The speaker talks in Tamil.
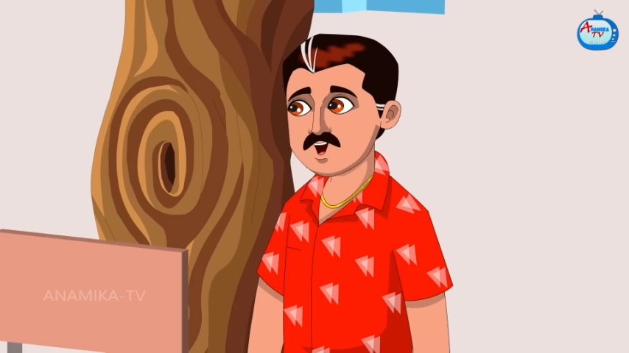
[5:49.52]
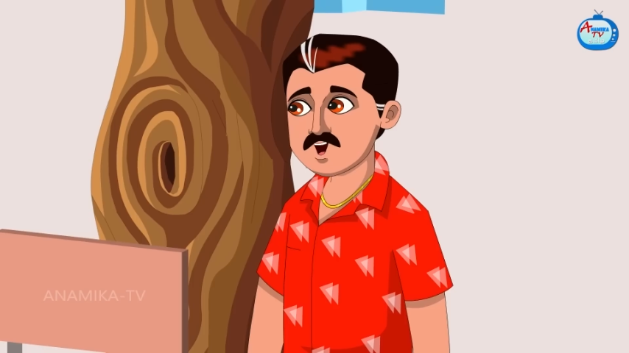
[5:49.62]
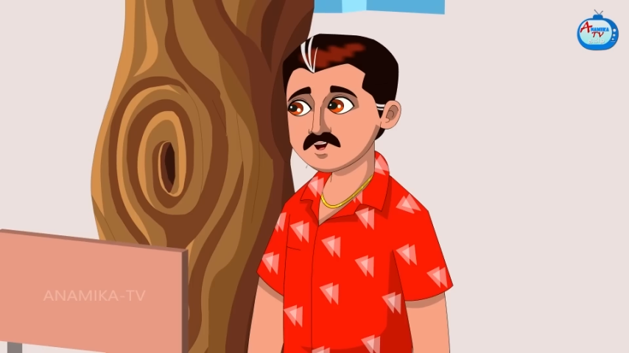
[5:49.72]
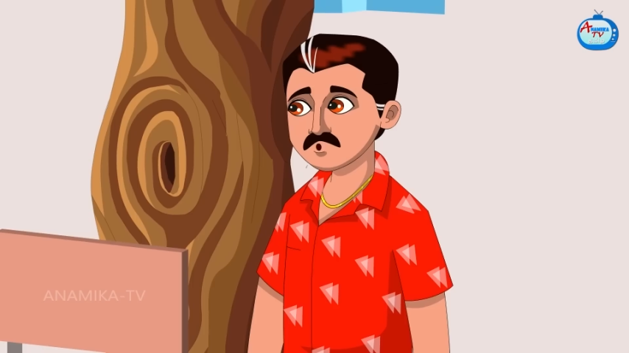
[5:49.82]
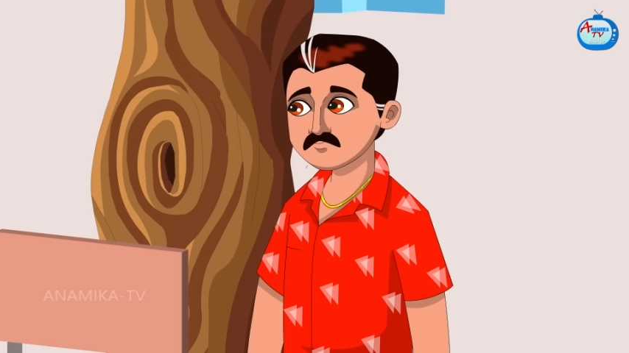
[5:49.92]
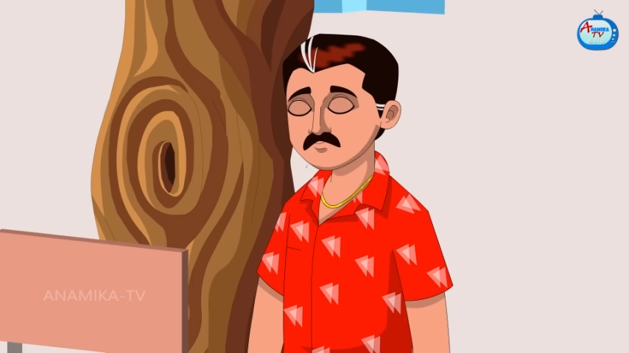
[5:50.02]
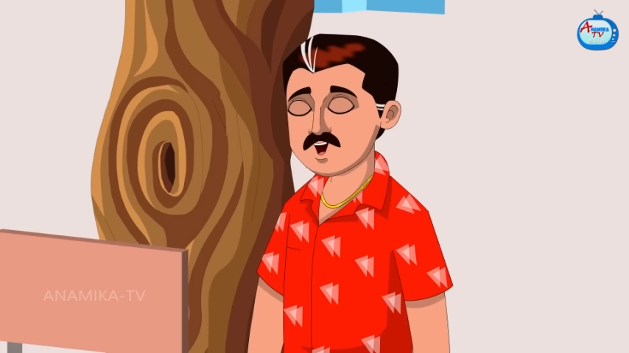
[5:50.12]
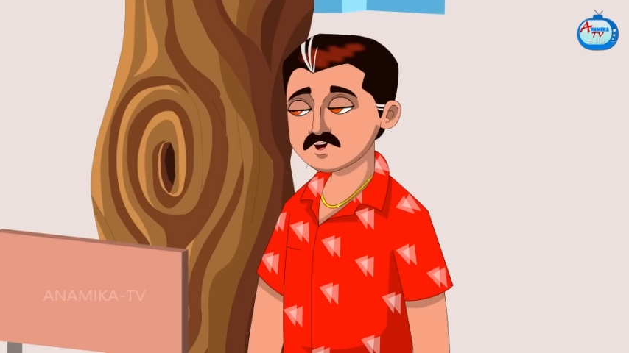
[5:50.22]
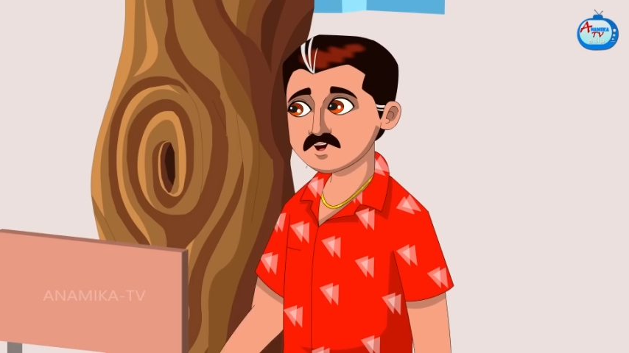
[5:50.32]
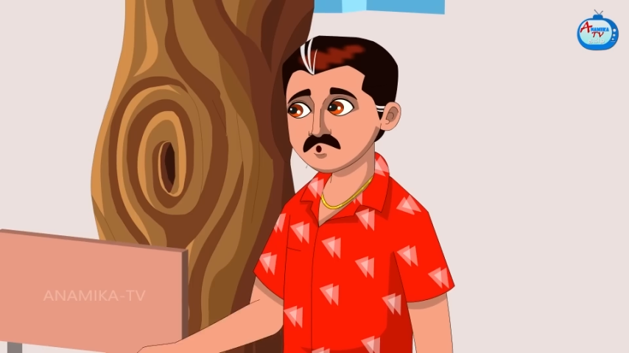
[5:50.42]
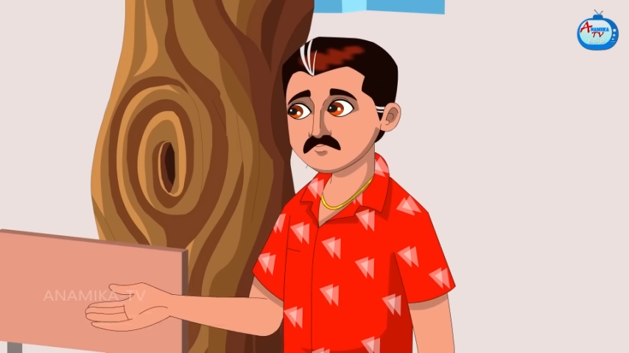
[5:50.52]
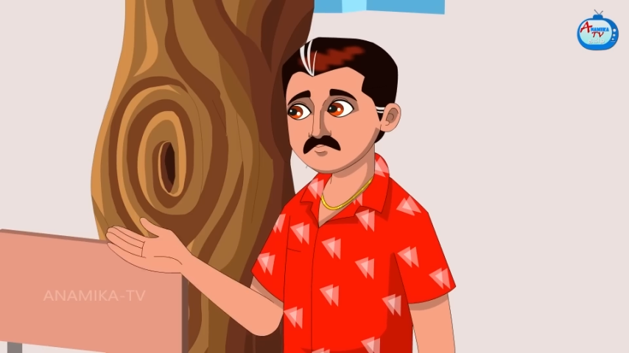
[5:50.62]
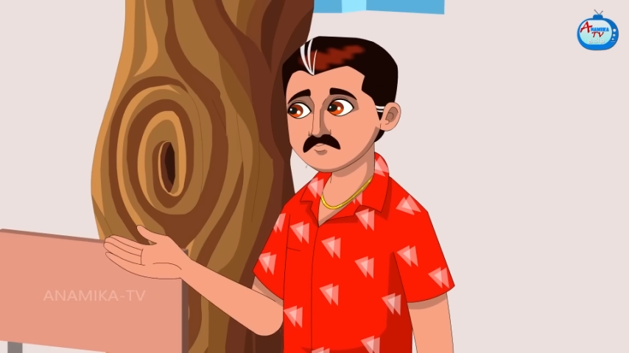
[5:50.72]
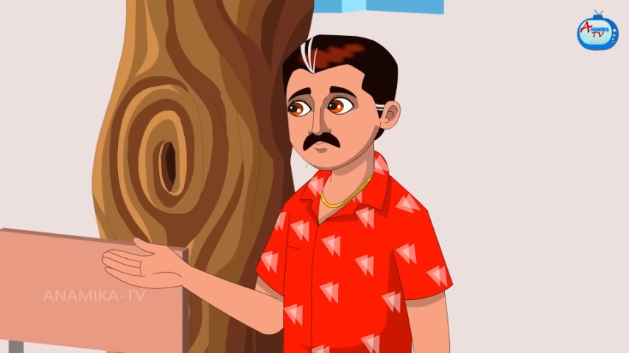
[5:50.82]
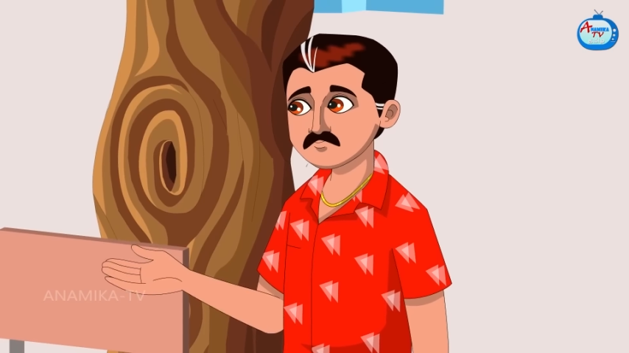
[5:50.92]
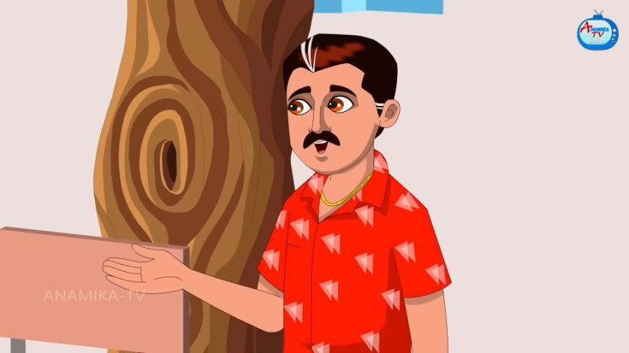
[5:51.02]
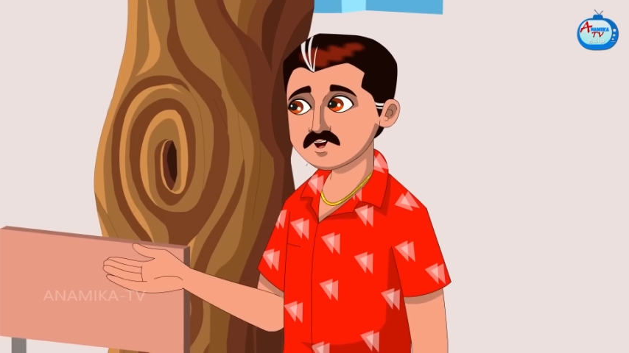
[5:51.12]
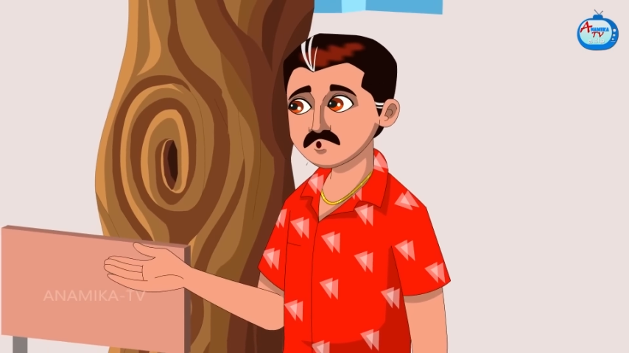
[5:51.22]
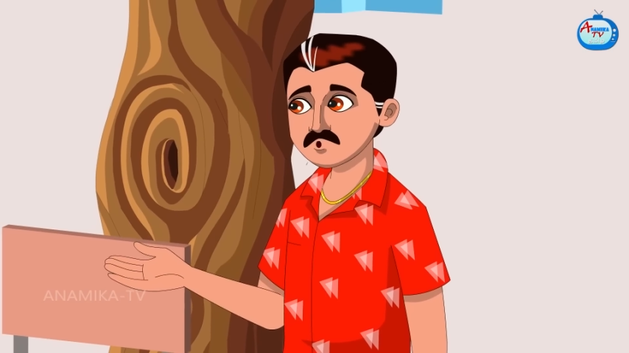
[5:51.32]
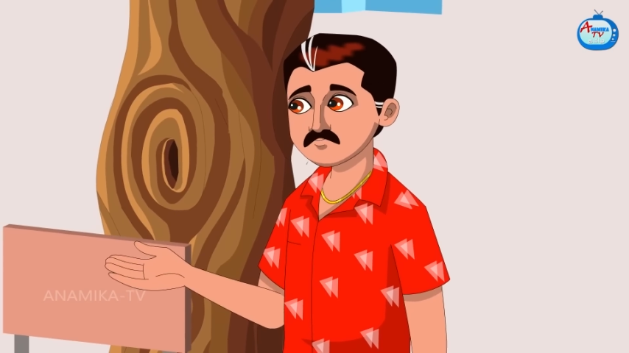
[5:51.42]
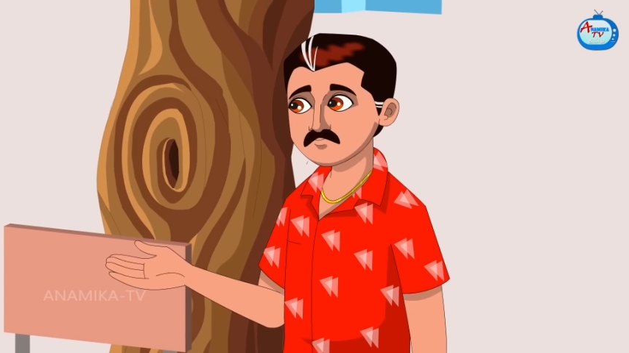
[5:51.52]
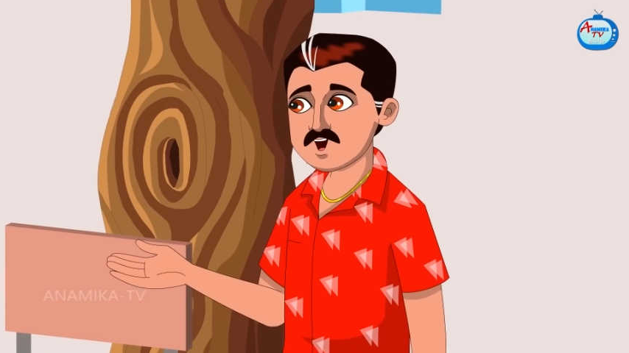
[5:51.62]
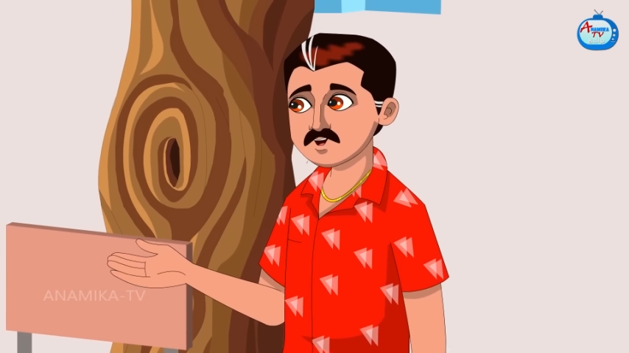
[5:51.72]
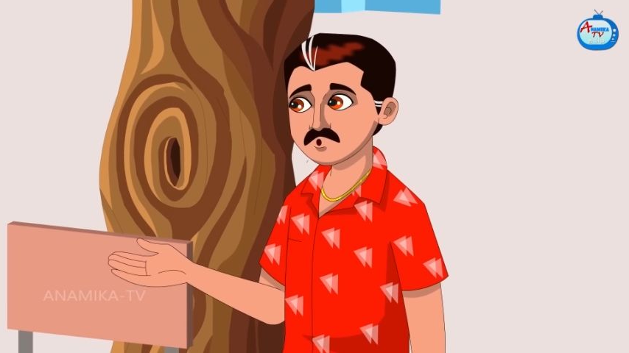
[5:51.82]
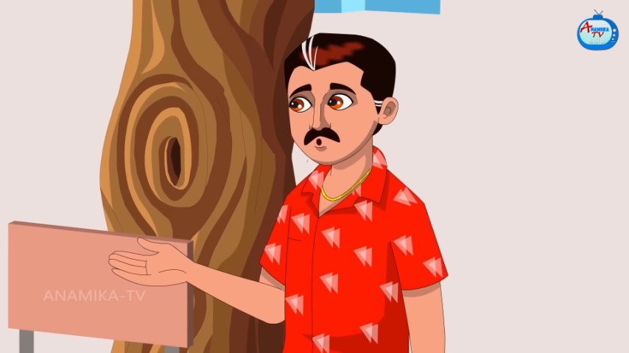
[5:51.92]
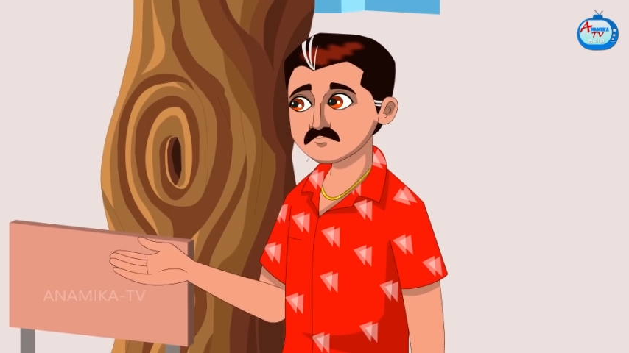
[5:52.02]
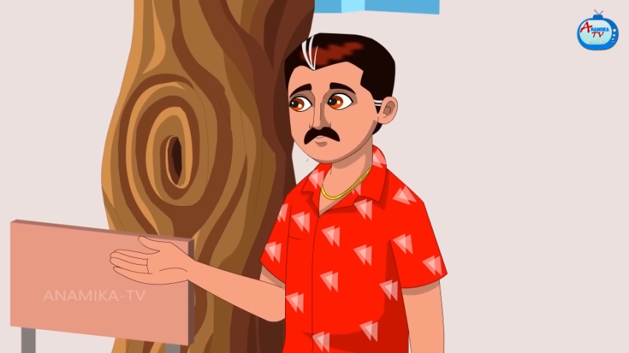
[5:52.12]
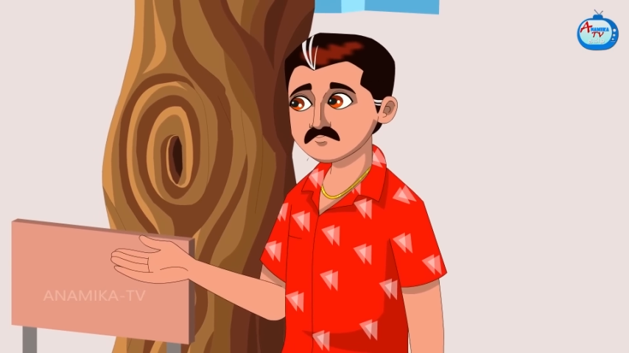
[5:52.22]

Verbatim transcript: நீங்க சொல்லுங்கம்மா எல்லாரும் கேட்பாங்க